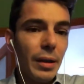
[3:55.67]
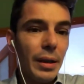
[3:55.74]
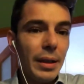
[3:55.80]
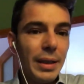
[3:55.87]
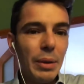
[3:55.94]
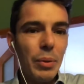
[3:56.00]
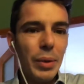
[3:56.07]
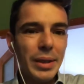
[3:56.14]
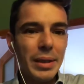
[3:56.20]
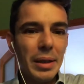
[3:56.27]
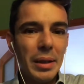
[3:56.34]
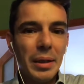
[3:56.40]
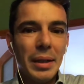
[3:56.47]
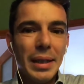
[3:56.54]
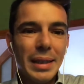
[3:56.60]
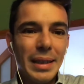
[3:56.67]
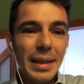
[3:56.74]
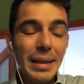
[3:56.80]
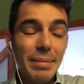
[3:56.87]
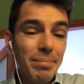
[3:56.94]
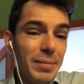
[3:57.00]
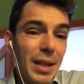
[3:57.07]
eh, questa,
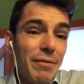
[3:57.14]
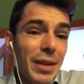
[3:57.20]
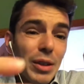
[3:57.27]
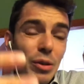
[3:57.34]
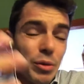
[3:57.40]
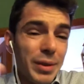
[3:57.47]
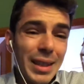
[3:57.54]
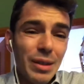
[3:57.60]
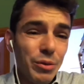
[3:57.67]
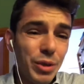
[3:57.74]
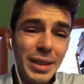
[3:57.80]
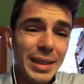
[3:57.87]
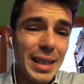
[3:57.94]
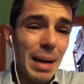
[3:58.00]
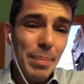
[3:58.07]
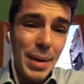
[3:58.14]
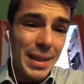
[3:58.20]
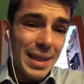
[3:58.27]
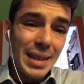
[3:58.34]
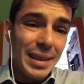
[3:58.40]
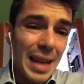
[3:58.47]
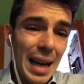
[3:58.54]
del fatto che non si sia
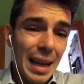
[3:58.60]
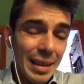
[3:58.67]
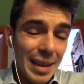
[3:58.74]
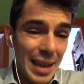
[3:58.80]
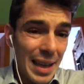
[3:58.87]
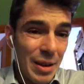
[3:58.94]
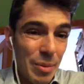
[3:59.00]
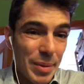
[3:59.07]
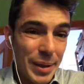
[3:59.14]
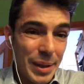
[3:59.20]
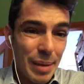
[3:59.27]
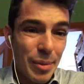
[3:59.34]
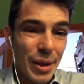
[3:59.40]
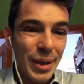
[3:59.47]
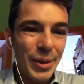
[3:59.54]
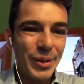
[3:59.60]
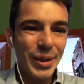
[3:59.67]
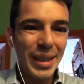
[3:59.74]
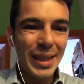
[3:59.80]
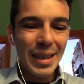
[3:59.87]
presentata, ecco, mettiamola così,